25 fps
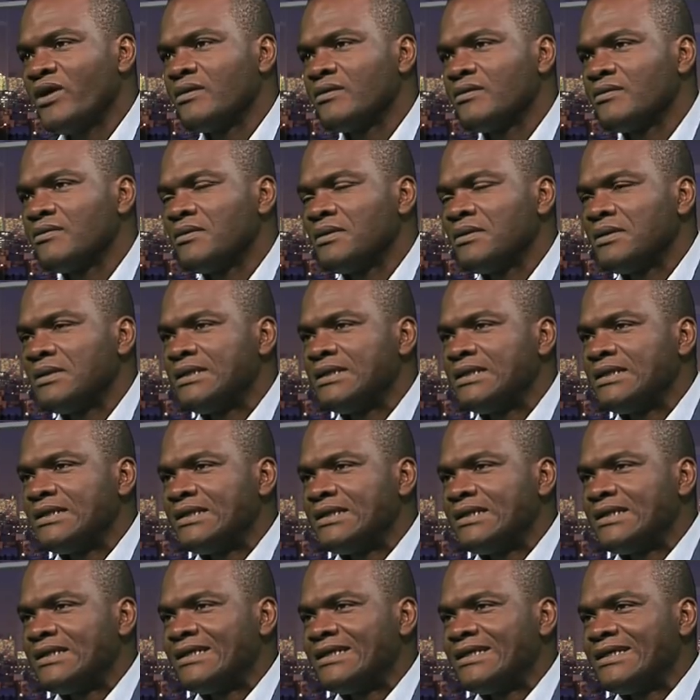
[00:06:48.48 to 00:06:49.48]
parce que tout
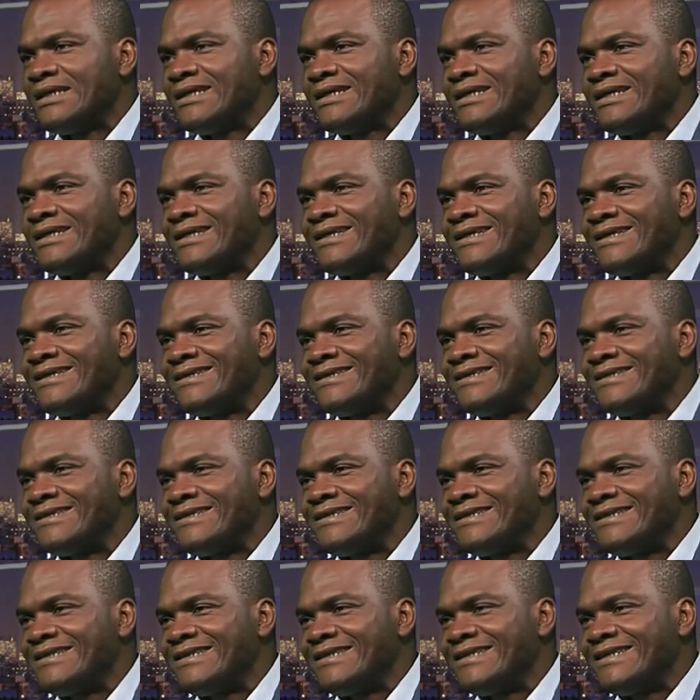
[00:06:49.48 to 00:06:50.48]
simplement, à
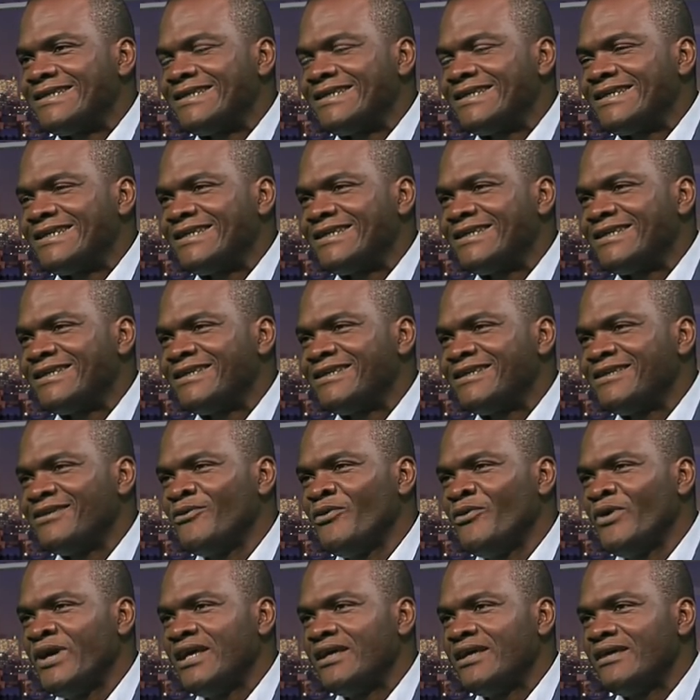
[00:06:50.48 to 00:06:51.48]
l'intérieur du pays,
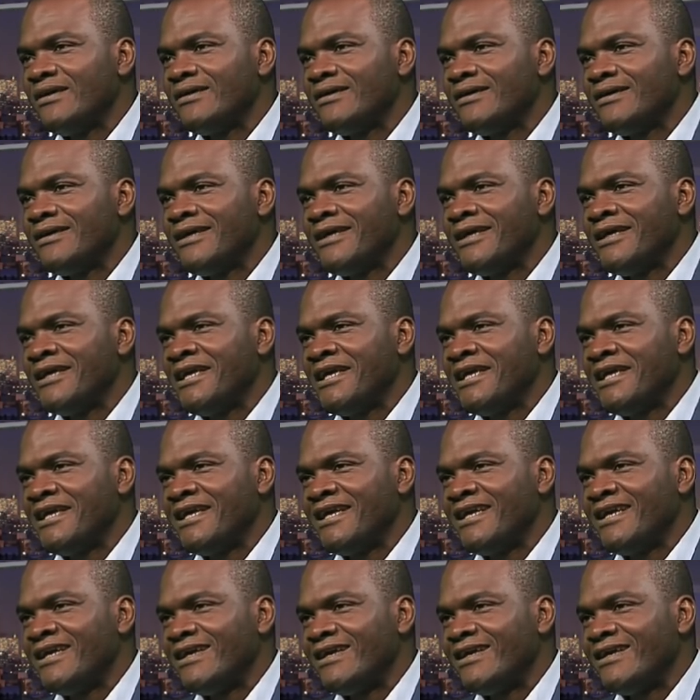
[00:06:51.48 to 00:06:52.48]
nous avons
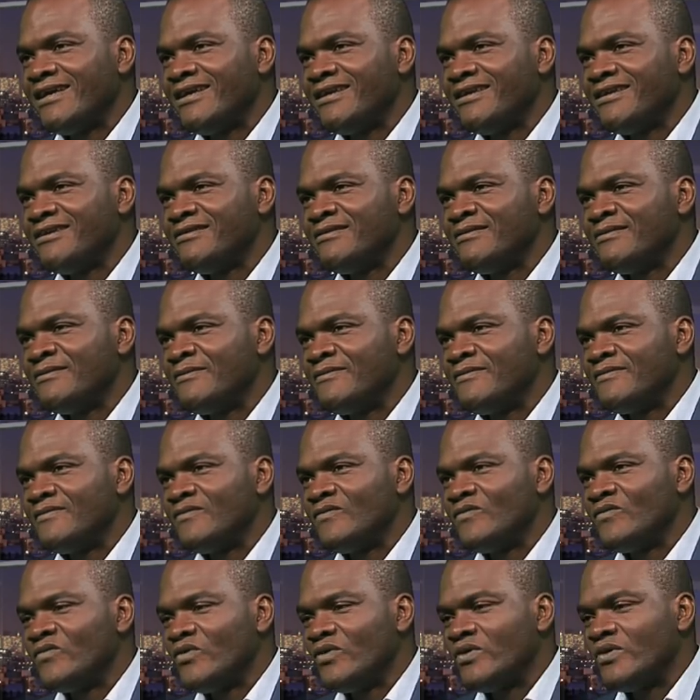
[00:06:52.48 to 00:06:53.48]
affaire à une
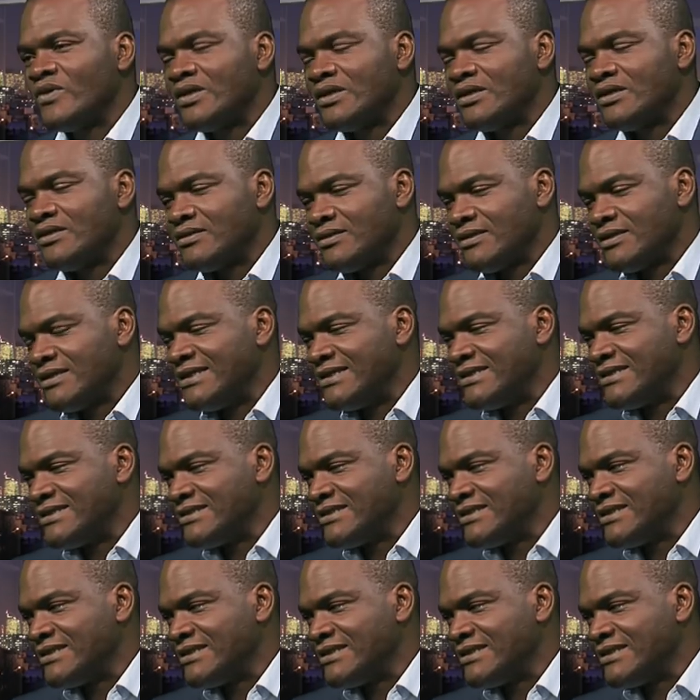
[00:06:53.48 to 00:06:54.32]
manipulation judiciaire